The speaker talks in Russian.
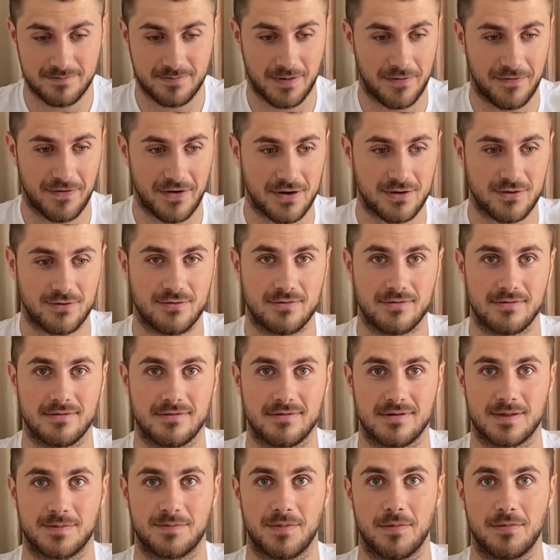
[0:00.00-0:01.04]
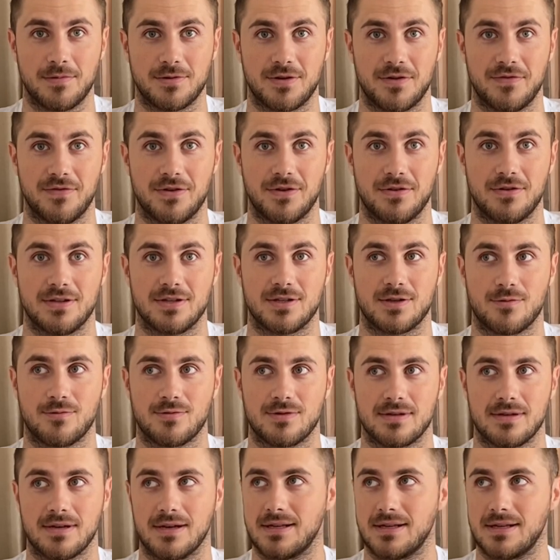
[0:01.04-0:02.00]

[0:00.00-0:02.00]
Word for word: по факту с помощью видеоинструкции.